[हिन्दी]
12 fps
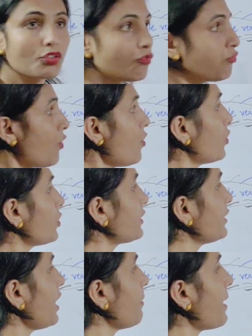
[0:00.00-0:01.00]
तो वो
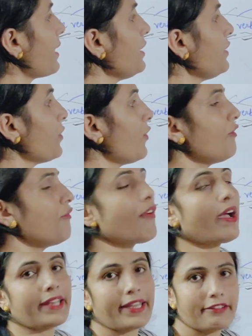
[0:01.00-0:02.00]
होती है हमारे नॉन
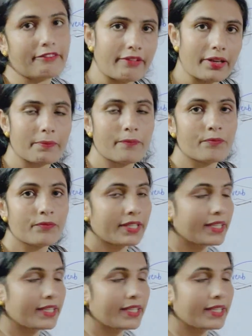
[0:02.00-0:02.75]
फाइनाइट वर्ब